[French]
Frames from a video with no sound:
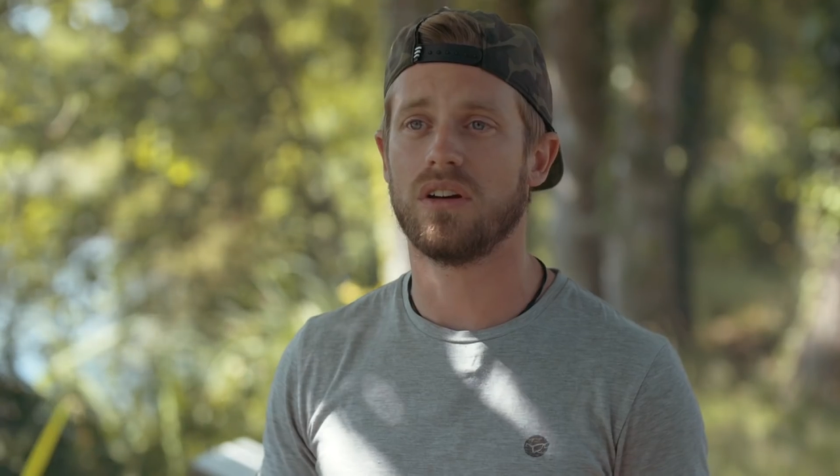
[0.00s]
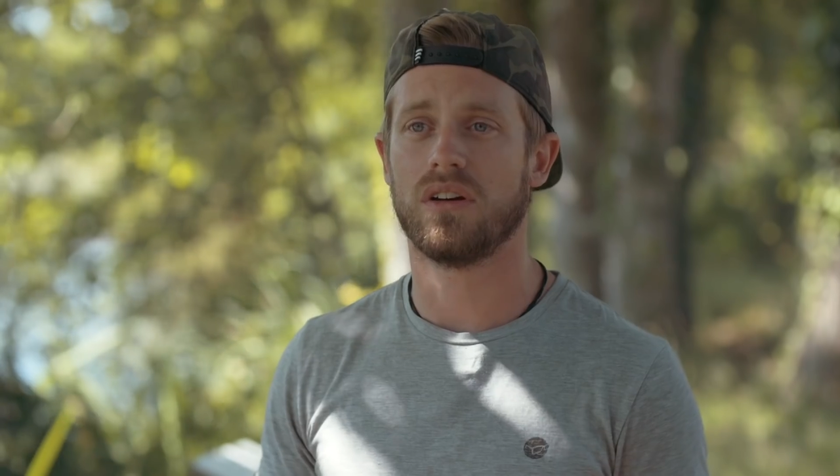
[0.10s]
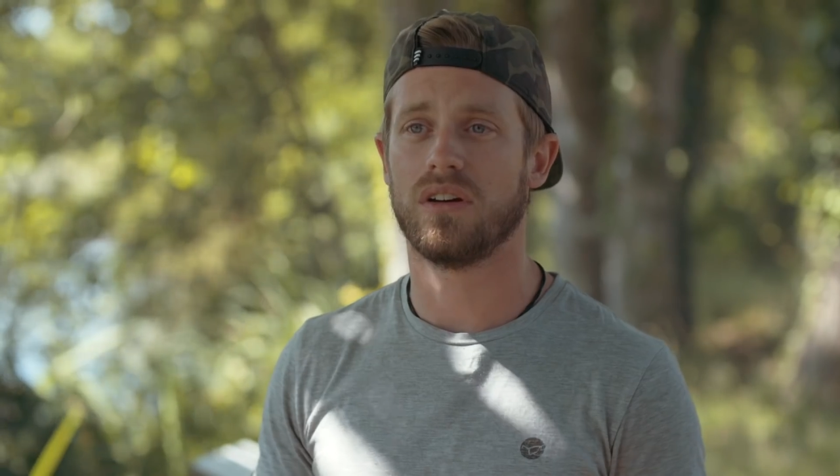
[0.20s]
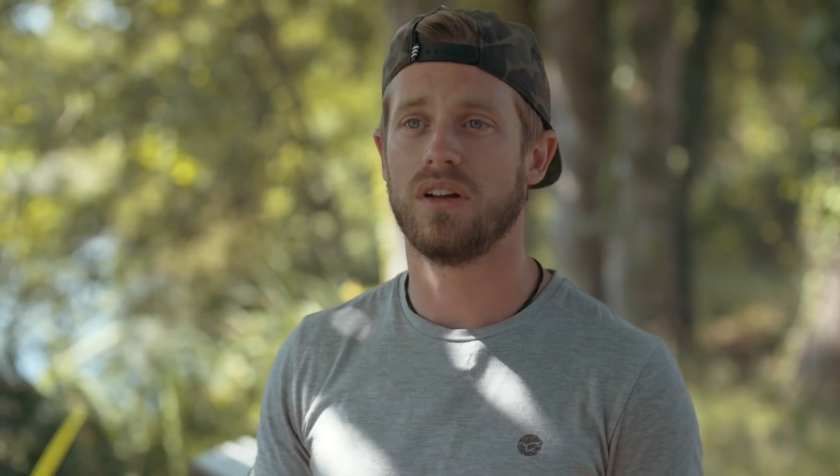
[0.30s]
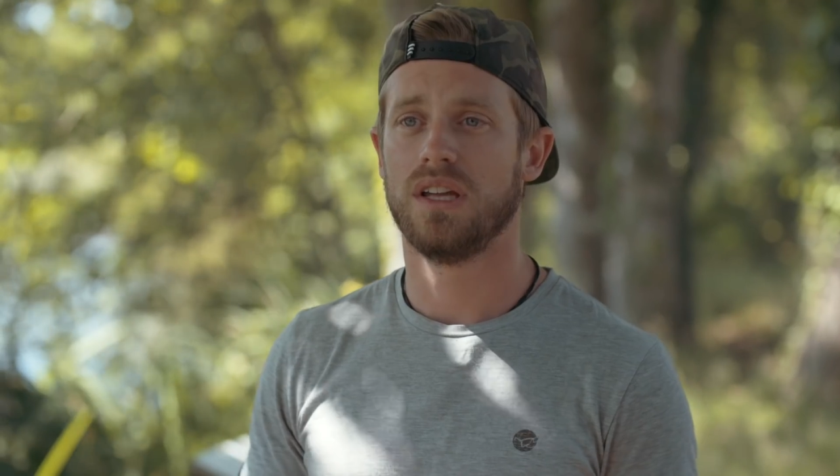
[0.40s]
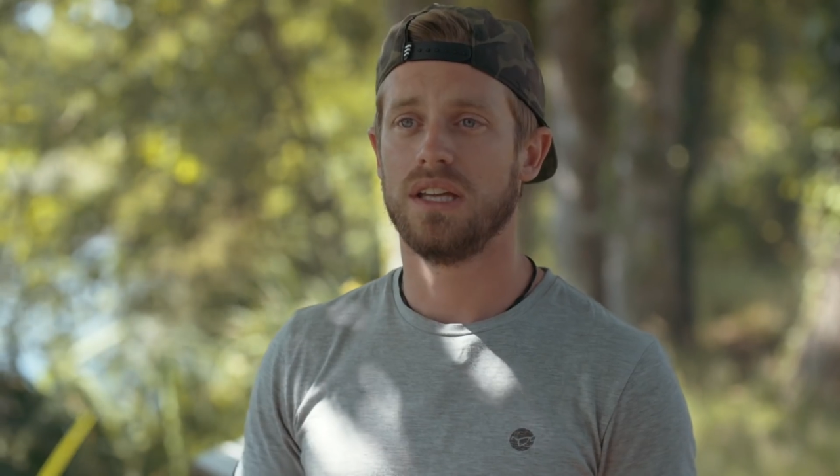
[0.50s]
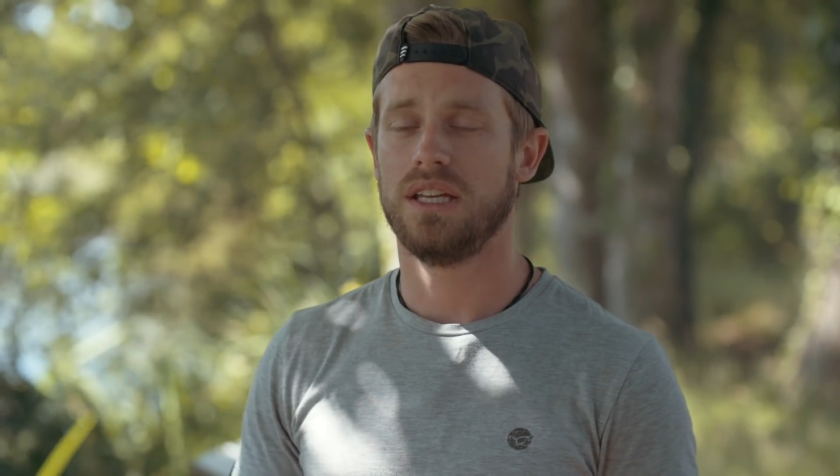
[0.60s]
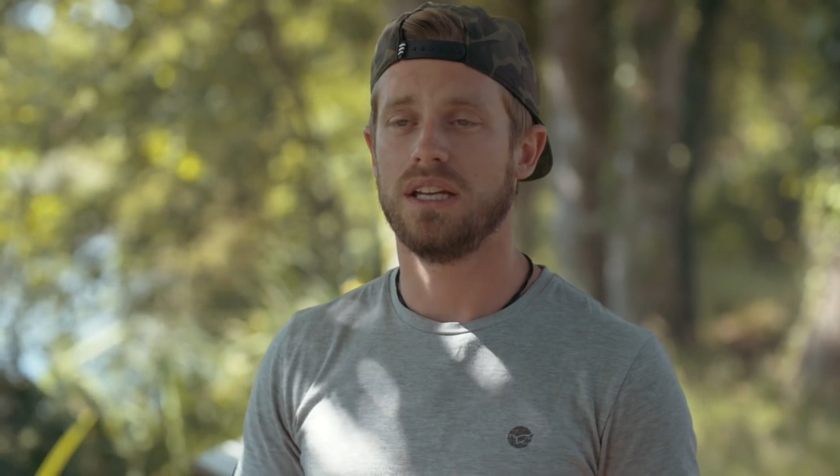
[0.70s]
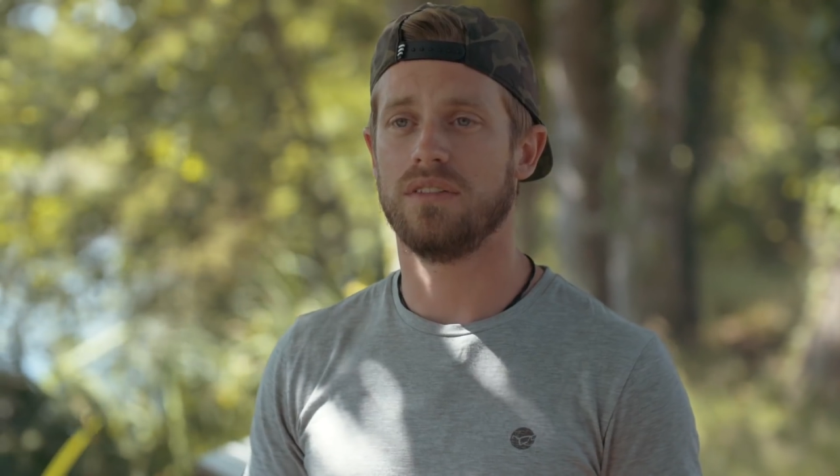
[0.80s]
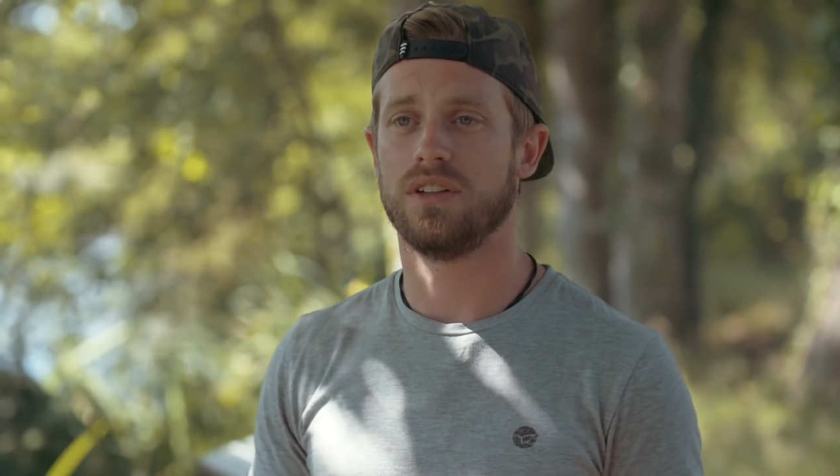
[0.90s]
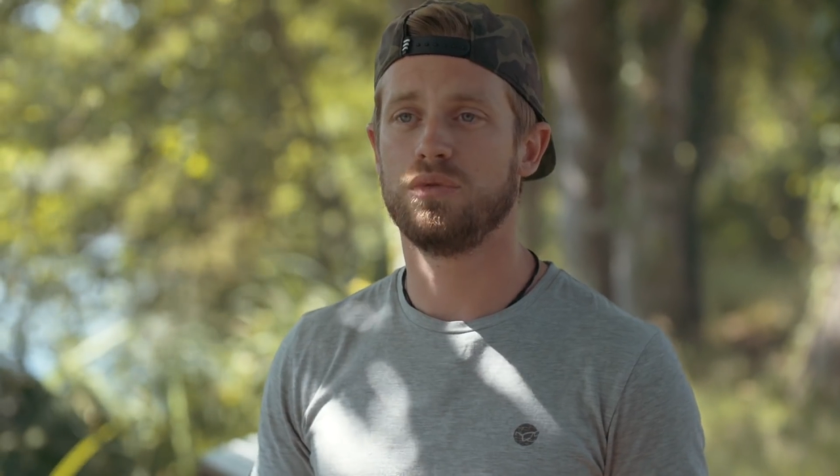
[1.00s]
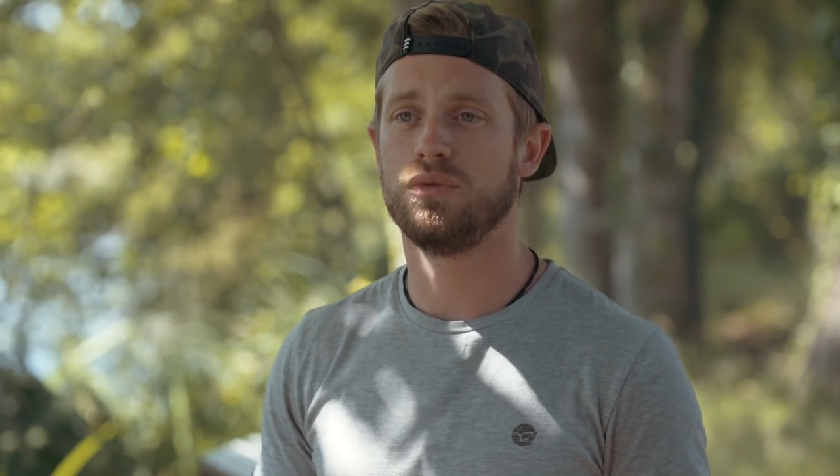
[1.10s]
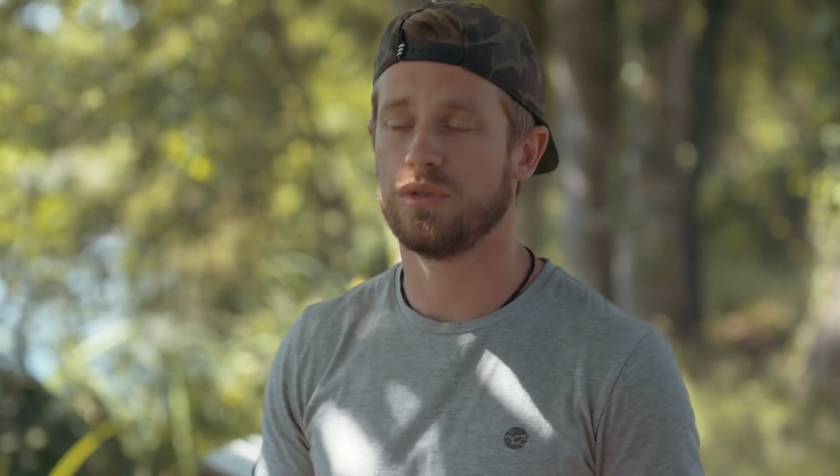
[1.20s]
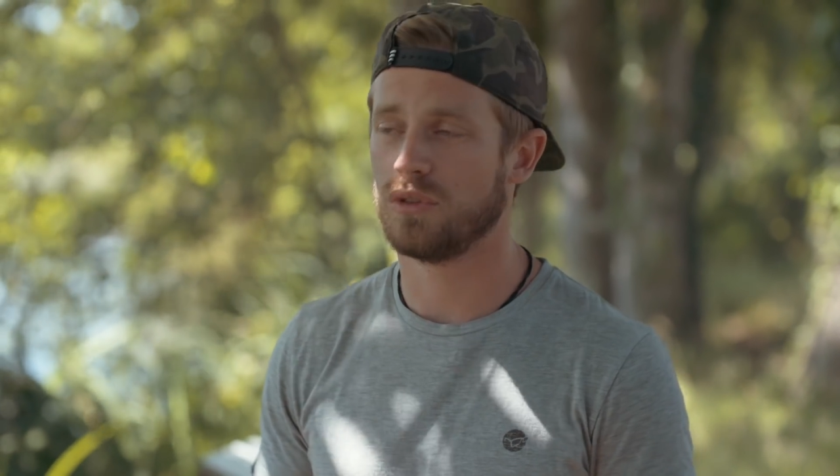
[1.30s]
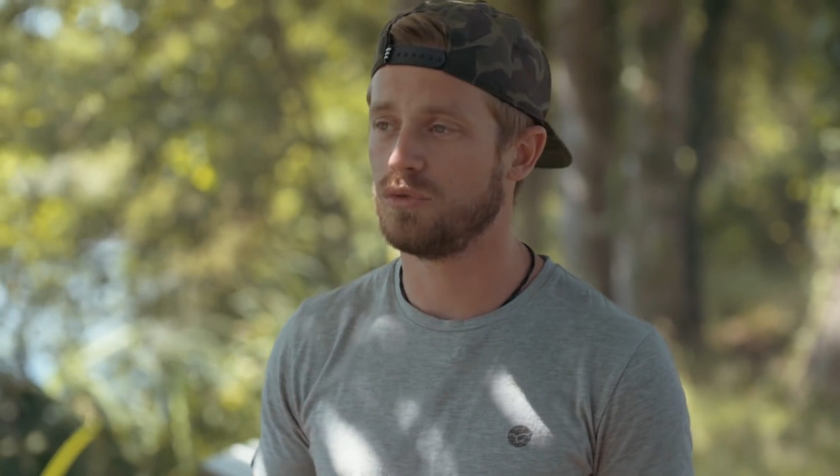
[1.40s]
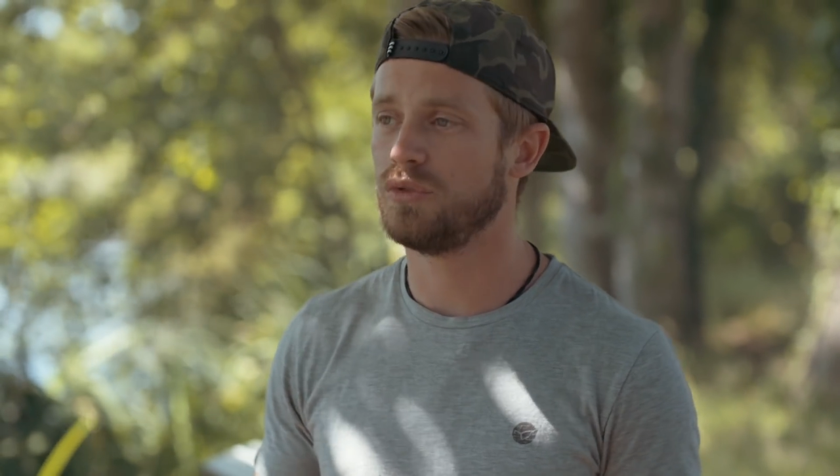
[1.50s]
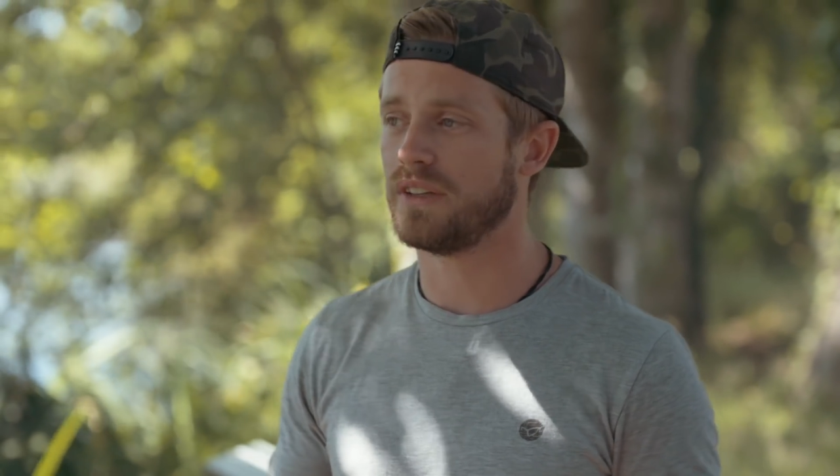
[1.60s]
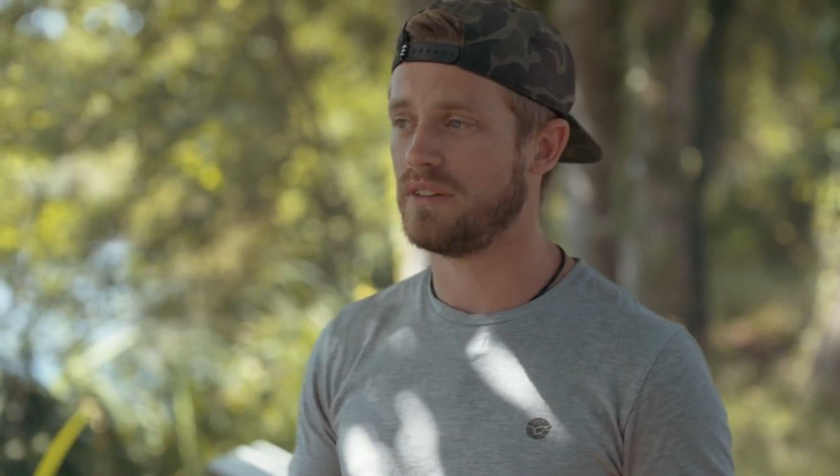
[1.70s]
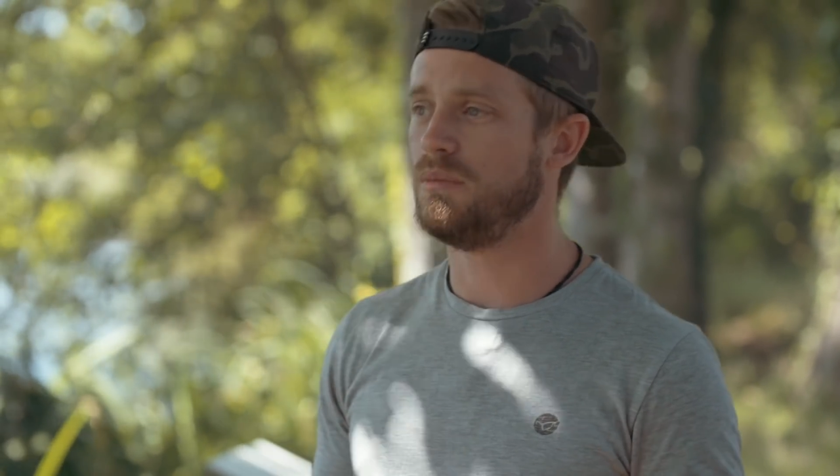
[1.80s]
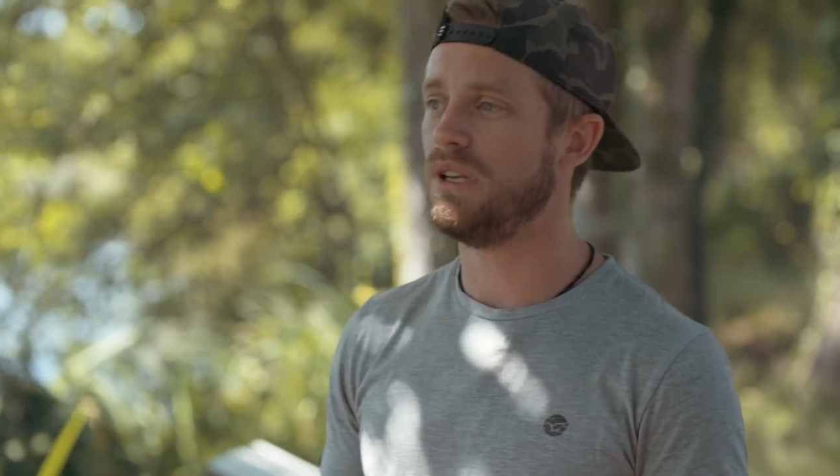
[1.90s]
heures, euh, il avait tout, euh,
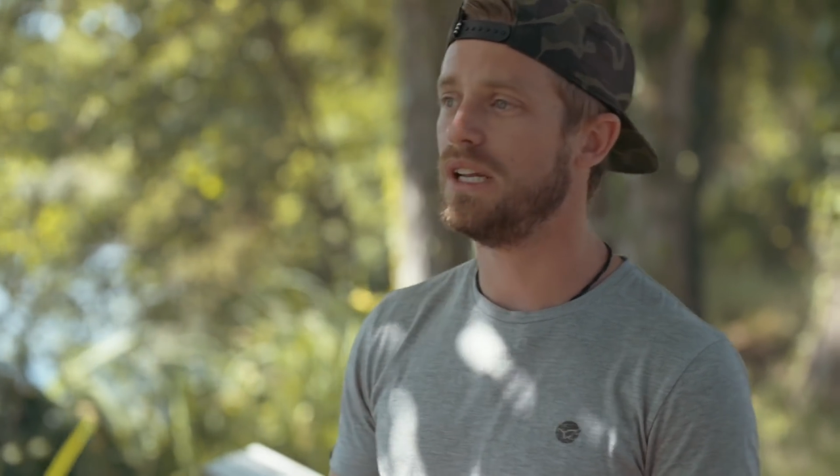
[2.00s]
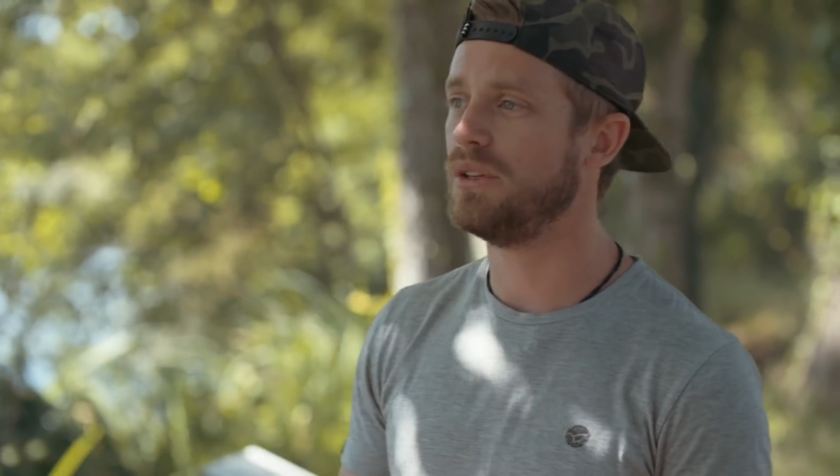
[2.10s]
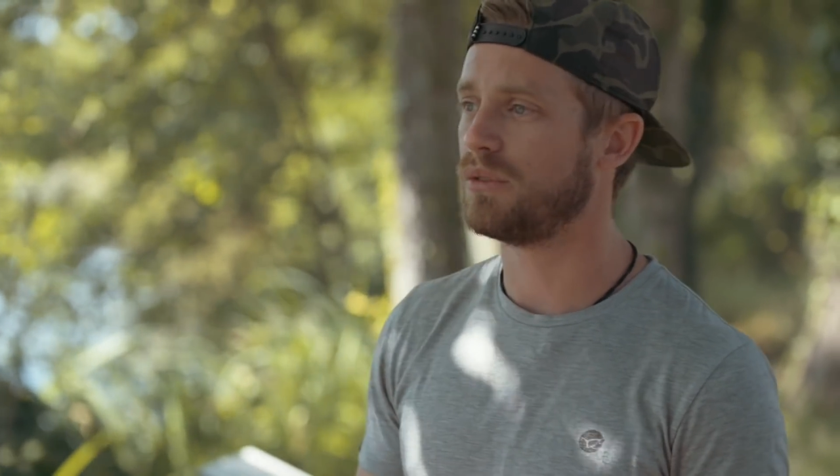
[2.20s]
assimilé.